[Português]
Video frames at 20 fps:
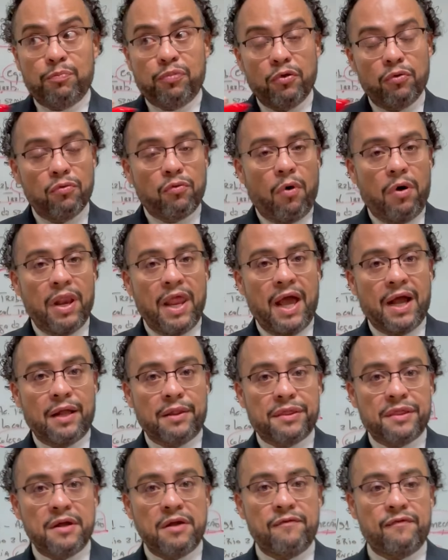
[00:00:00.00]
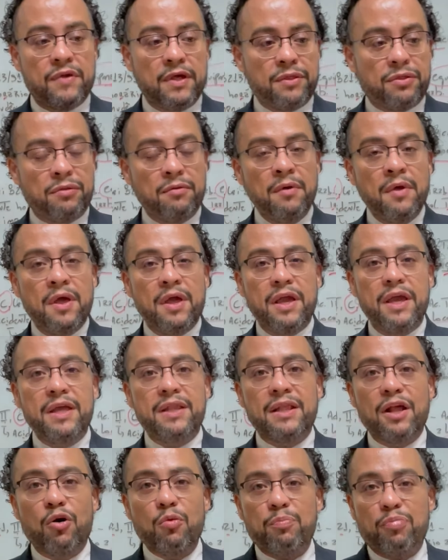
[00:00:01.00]
por um colega de serviço e
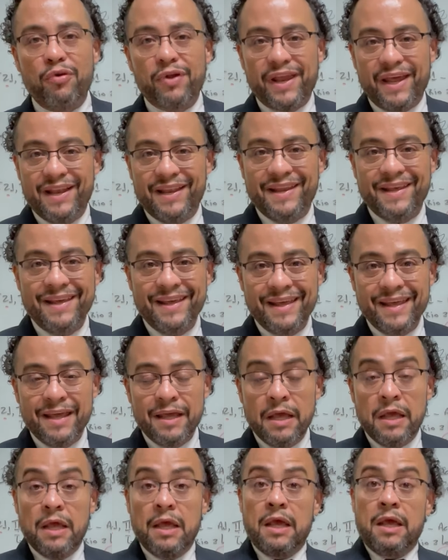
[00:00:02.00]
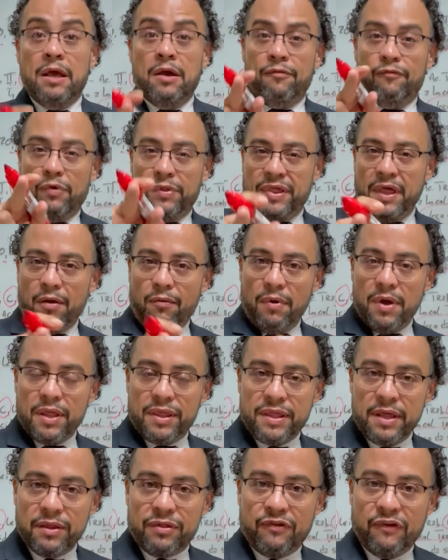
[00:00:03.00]
não por ele. Você
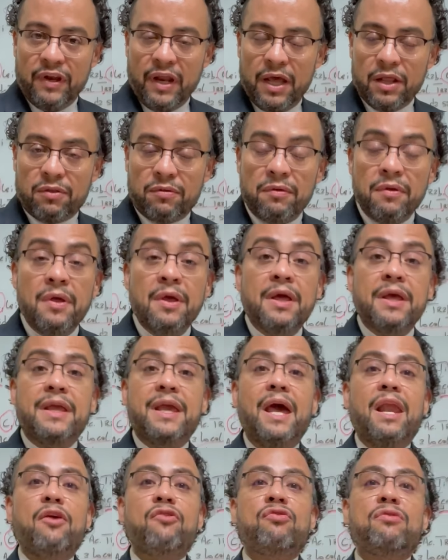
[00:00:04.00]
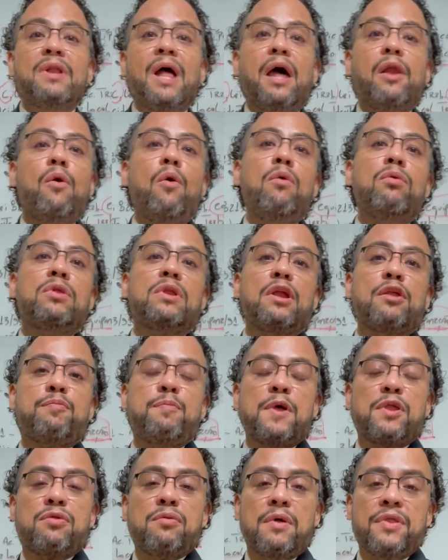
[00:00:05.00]
conhecia esse direito? Quer ajudar outras
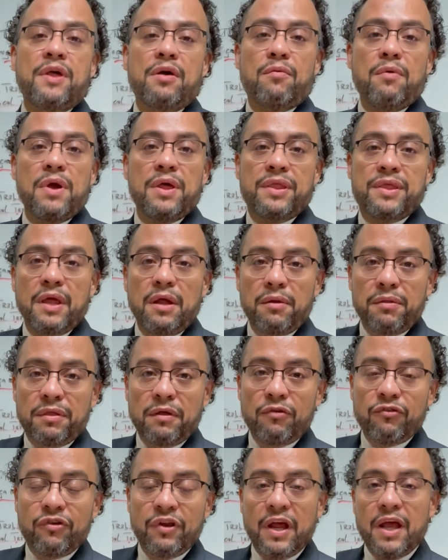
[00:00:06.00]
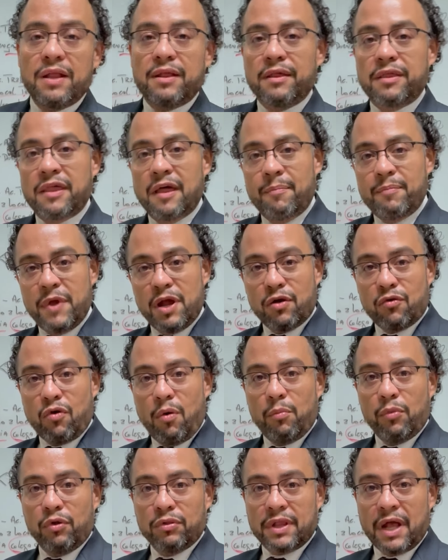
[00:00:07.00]
pessoas a conhecer o seu direito e saber
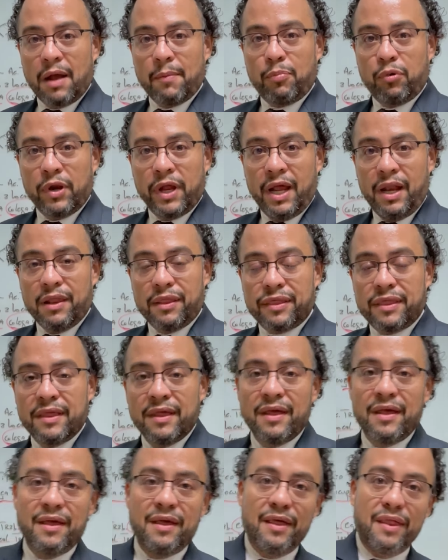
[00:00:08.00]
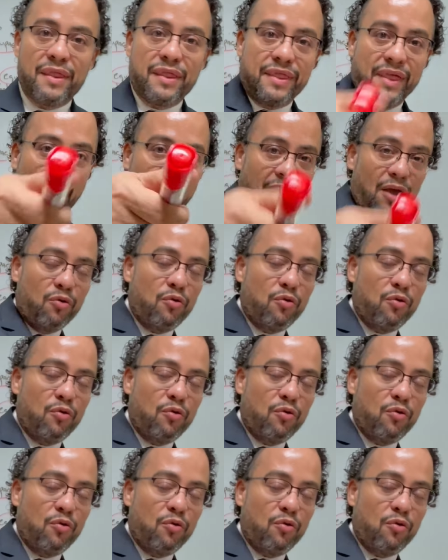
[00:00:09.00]
como lutar por eles? Segue e